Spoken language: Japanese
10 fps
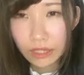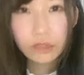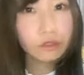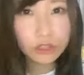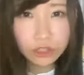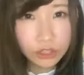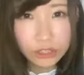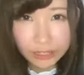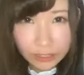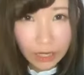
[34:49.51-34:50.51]
1曲ず
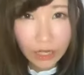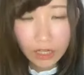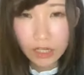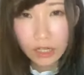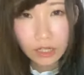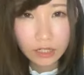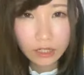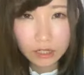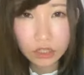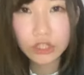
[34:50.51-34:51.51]
つですが
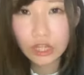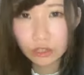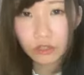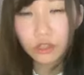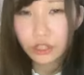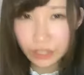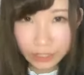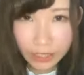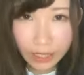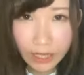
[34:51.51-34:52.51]
通販その通
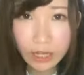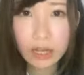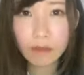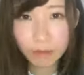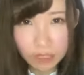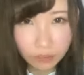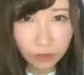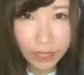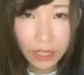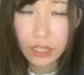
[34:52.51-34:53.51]
販で買えます
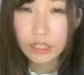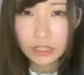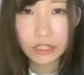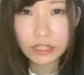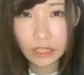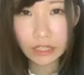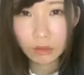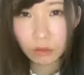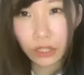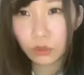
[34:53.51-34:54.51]
のでぜひぜ
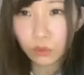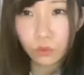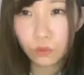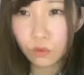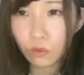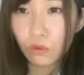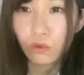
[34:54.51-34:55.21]
ひご検討をお願